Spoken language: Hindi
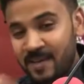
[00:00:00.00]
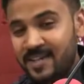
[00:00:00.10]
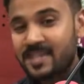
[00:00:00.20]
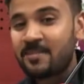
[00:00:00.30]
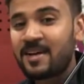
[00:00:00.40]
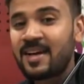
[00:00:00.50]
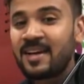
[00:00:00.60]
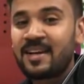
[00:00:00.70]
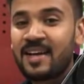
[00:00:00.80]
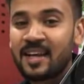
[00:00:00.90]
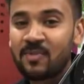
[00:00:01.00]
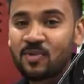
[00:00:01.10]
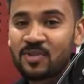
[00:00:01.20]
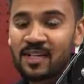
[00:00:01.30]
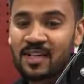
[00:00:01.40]
फिर से भिखारी नाली में
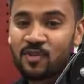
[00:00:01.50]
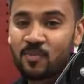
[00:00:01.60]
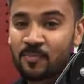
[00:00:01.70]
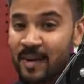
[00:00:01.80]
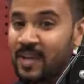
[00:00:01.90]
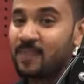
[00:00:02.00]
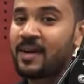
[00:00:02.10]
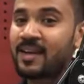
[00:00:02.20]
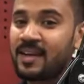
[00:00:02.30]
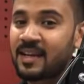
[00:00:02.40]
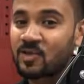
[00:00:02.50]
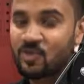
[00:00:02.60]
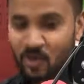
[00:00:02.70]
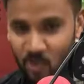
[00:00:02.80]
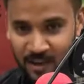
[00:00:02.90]
वो सिक्का जो पहली बार गिरा था
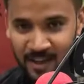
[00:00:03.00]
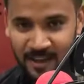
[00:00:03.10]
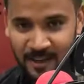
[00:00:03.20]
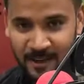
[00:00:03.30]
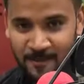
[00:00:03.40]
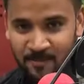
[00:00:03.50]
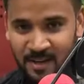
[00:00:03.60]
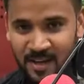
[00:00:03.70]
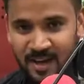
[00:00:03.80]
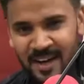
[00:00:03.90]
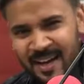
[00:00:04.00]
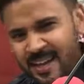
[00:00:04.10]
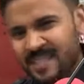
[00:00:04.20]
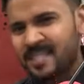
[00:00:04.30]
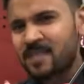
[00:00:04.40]
उसे ढूंढने लग गया
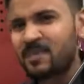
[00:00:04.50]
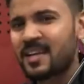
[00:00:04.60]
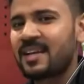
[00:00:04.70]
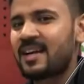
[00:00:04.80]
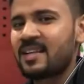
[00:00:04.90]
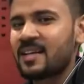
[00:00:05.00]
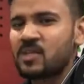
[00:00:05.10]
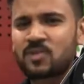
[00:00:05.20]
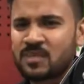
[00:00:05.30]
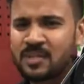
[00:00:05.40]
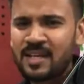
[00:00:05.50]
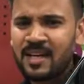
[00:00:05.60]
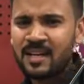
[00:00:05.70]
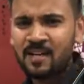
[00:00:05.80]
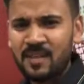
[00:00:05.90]
राजा ये सब देख रहा था राजा को समझ नहीं आ
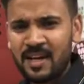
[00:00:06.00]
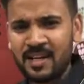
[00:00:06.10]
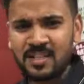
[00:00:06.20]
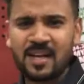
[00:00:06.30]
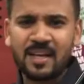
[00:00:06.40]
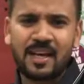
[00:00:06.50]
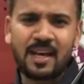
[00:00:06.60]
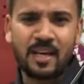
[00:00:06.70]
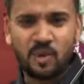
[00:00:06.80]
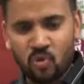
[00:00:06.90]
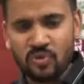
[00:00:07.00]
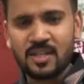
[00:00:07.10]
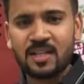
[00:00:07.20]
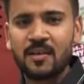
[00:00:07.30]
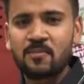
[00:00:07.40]
रहा था कि भिखारी चाह क्या रहा है क्यों उस
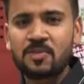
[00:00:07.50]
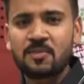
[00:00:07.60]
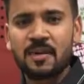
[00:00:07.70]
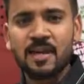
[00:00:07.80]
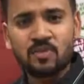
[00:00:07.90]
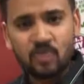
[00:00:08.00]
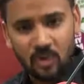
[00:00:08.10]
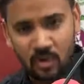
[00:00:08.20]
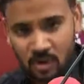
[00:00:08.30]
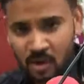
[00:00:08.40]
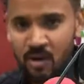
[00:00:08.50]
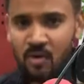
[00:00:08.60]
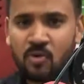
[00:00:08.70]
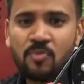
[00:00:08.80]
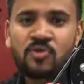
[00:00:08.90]
सिक्के के पीछे पड़ा है जो
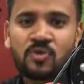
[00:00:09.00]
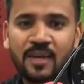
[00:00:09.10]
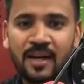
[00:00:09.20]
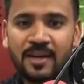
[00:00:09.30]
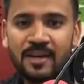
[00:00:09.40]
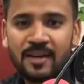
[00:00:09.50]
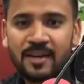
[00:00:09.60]
गुम हो चुका है